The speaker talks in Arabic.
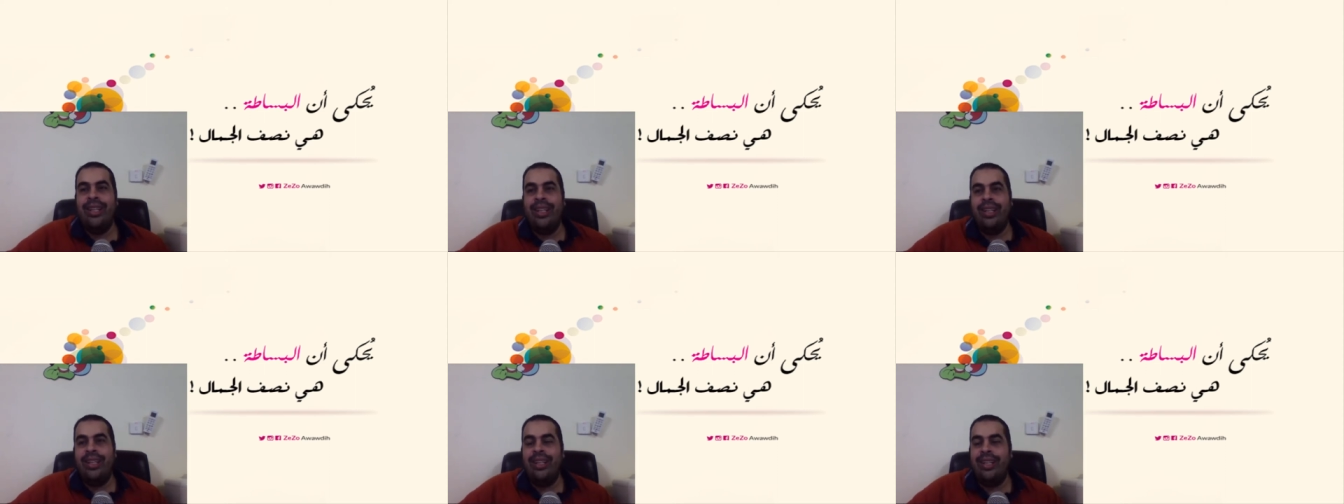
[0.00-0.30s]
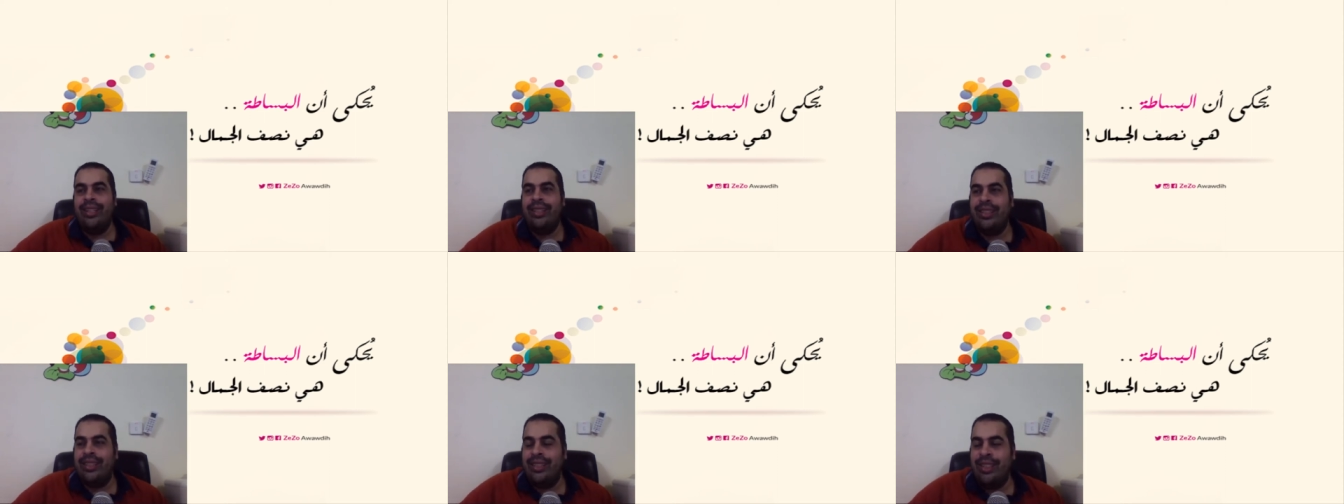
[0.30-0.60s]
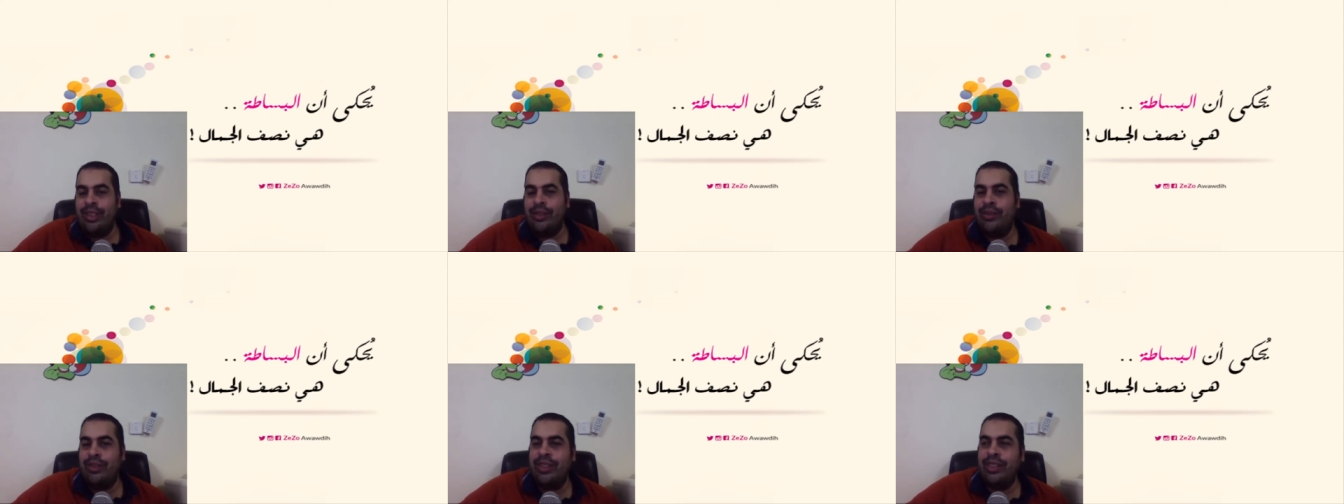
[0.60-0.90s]
آه،
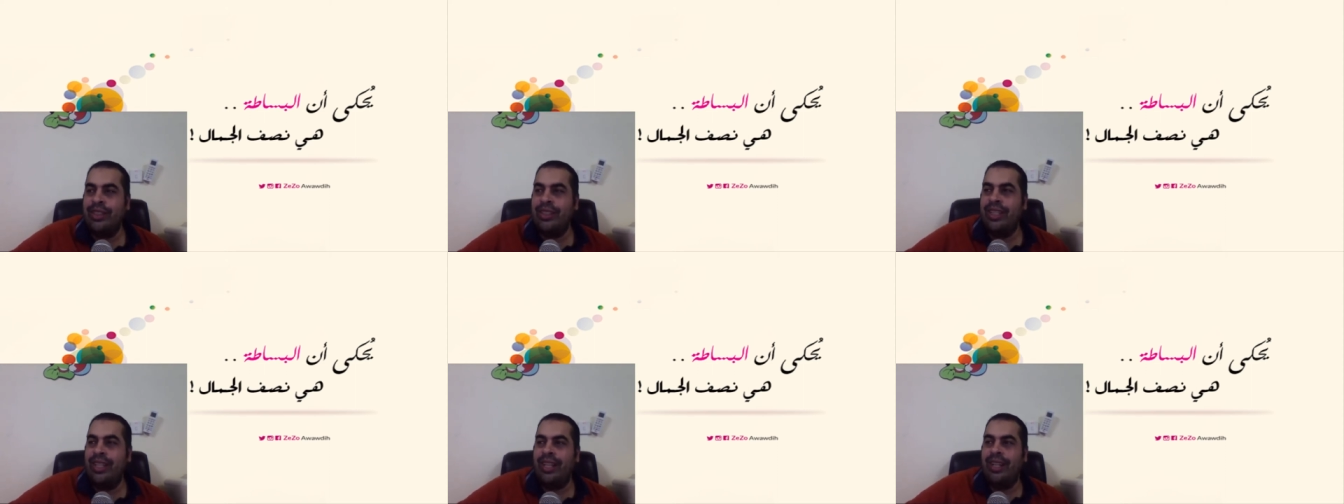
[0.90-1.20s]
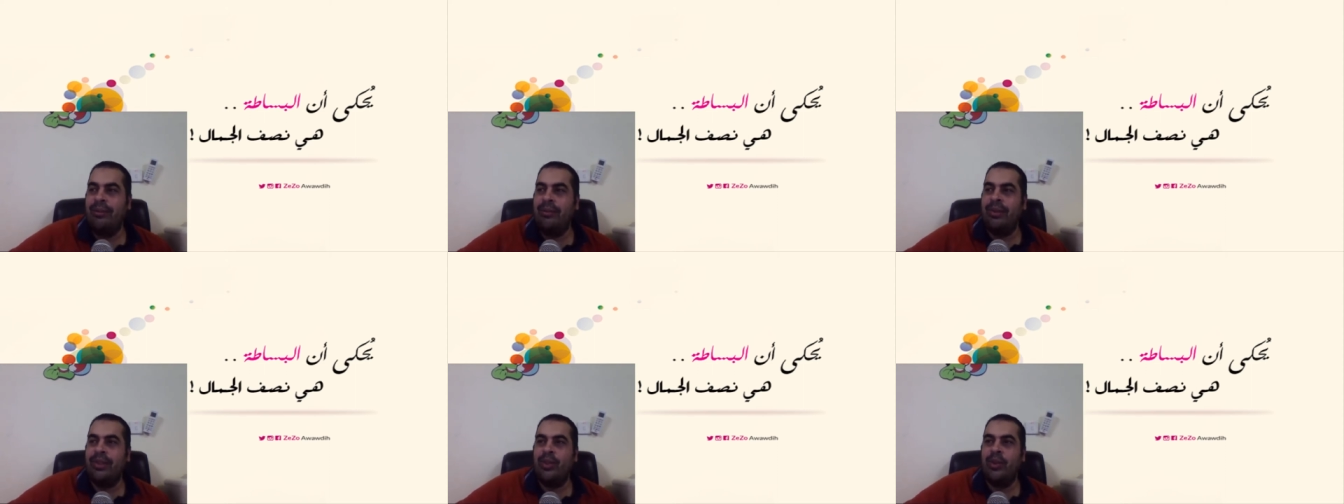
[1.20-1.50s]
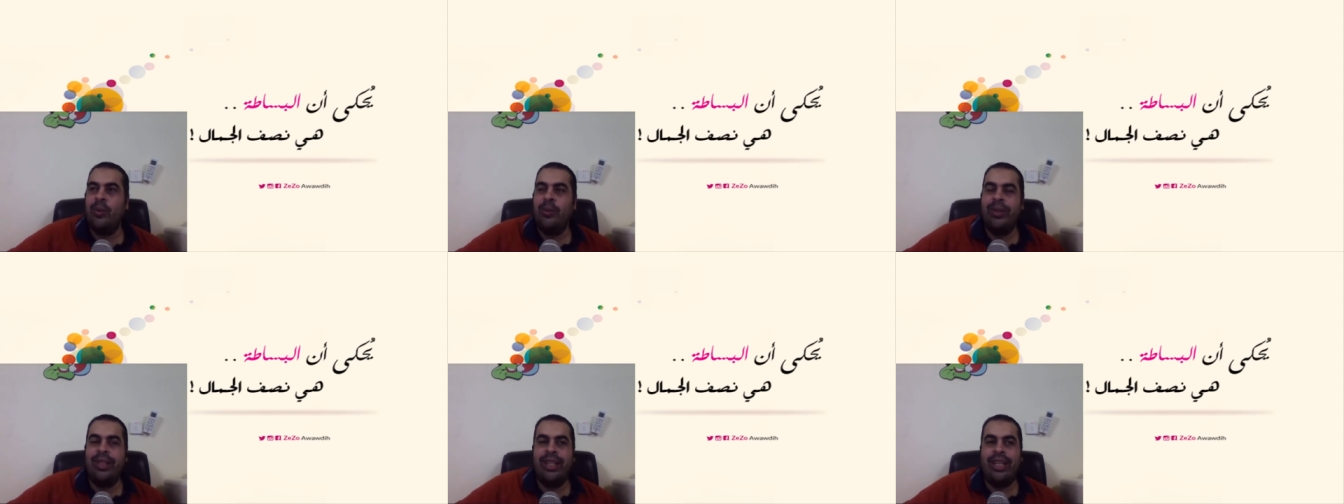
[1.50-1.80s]
تكتشف ان انت
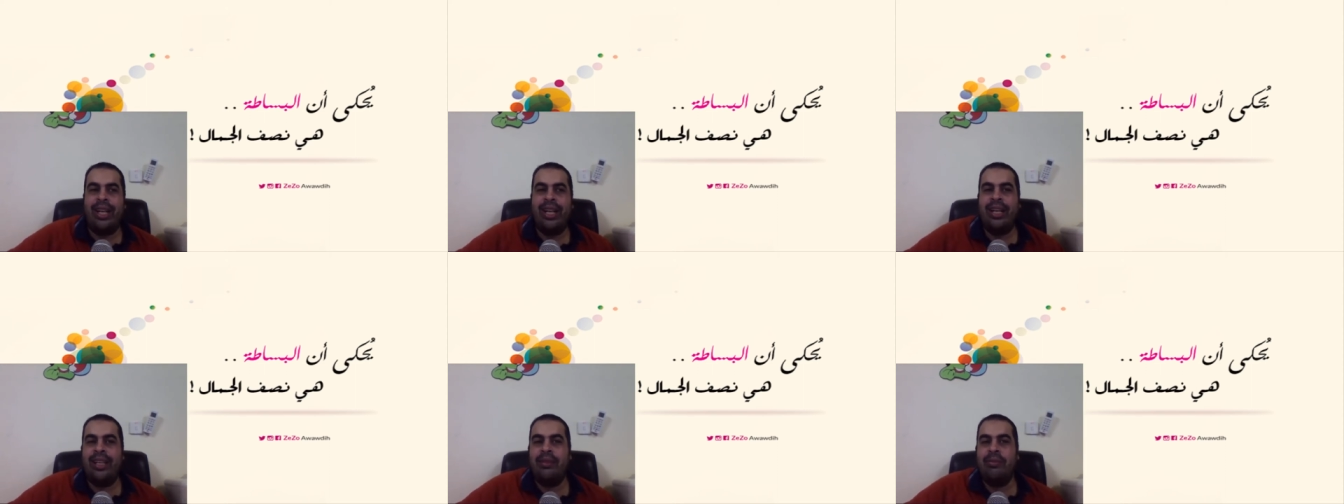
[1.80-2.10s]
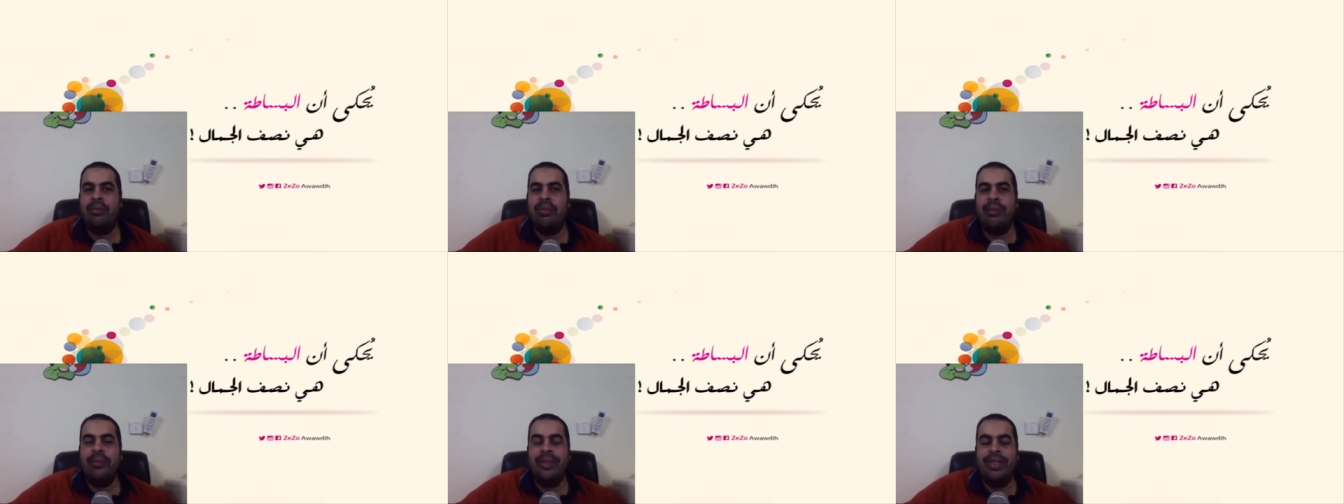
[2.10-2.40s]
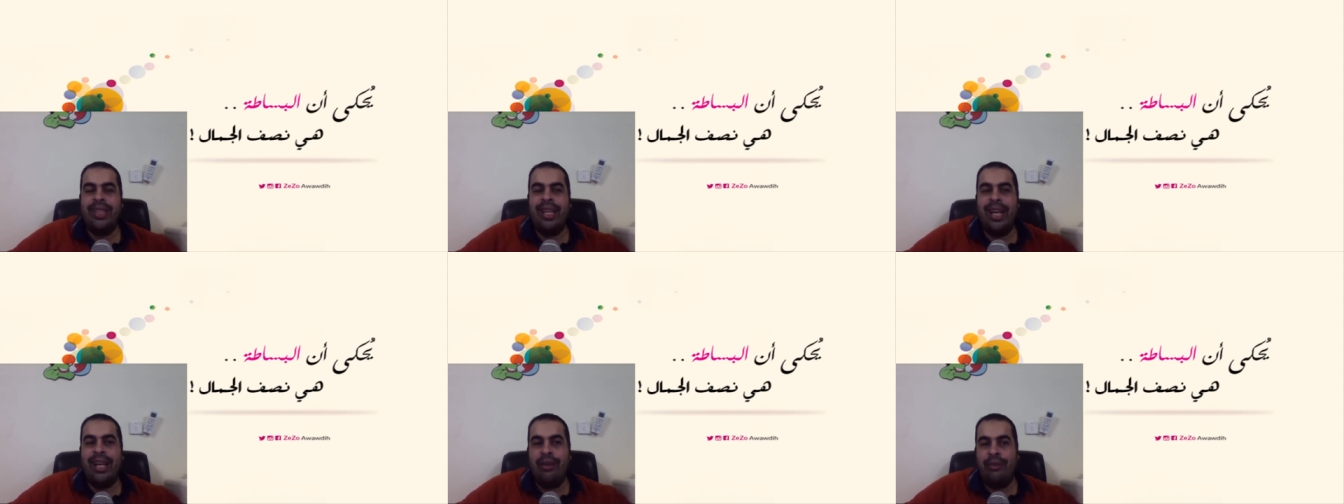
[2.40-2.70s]
مطلوب منك حاجات
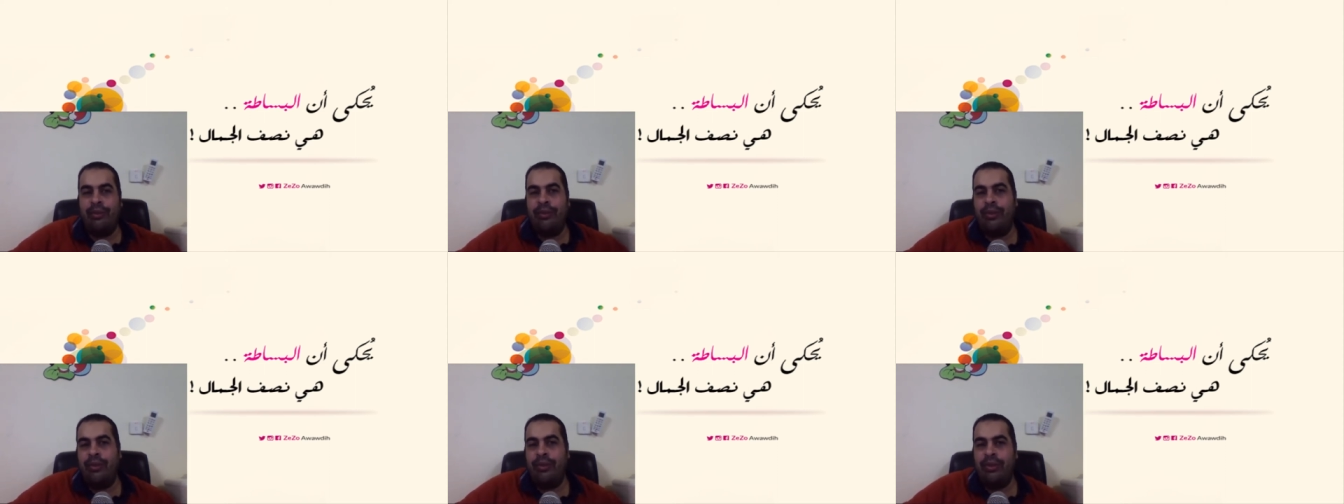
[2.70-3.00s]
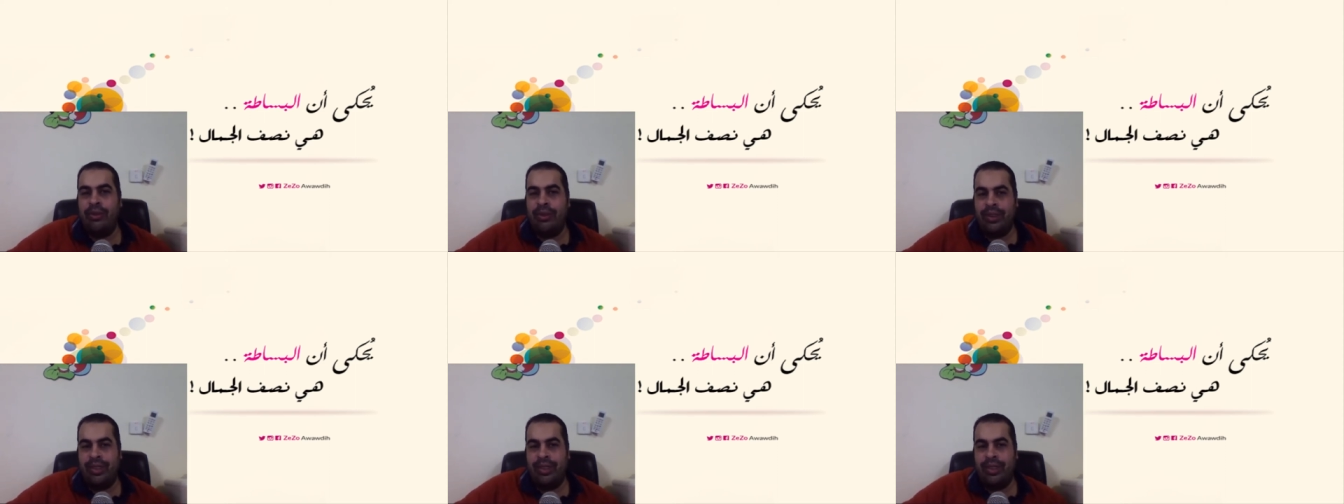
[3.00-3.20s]
ب ألف